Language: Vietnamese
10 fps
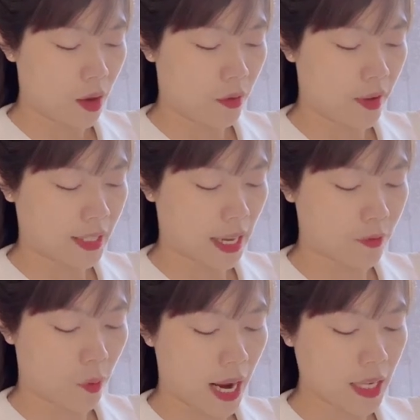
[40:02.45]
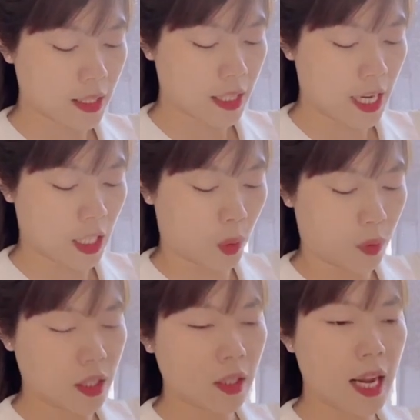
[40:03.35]
Về thành phố S thì
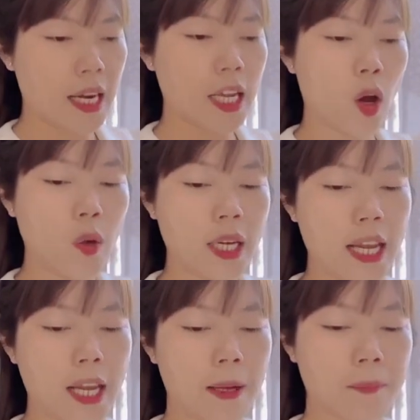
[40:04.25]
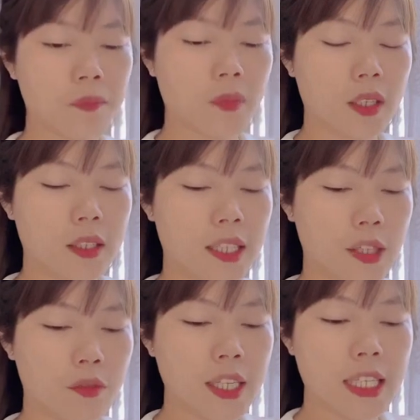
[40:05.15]
tổ chức lễ đính hôn đi.
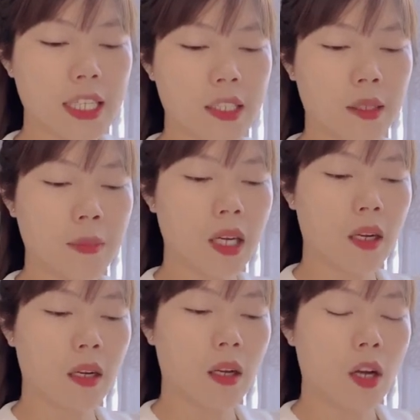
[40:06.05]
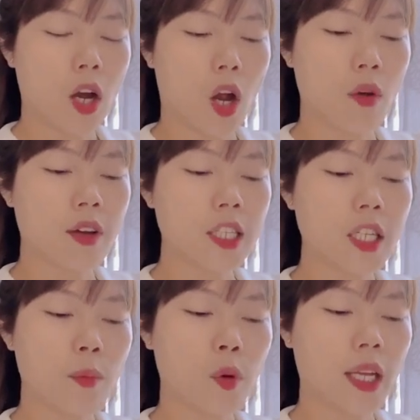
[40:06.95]
Trình Phi Trì dừng bước, con vẫn
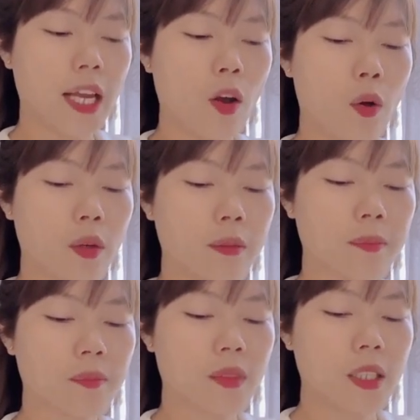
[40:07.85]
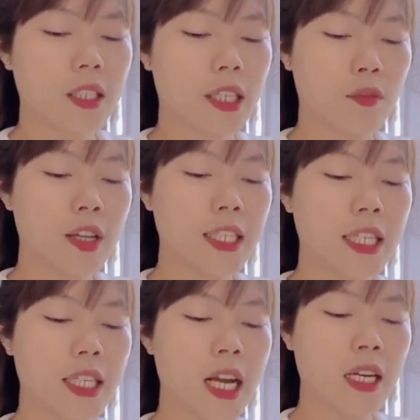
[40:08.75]
chưa muốn kết hôn. Trình Phi
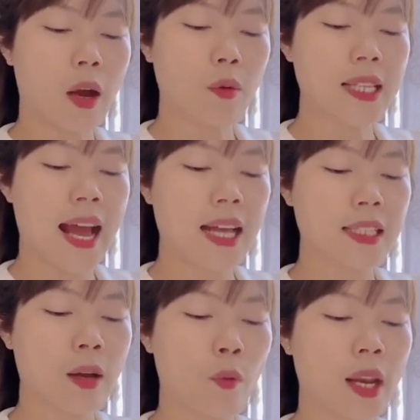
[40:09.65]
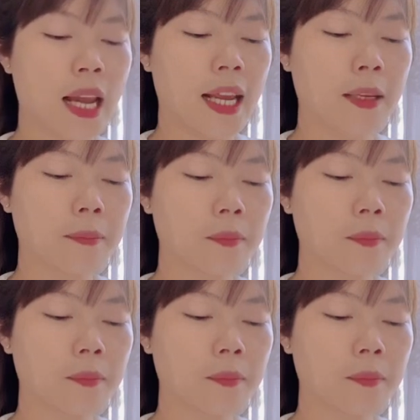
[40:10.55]
Trì nghiêng đầu ra sau khuyên anh.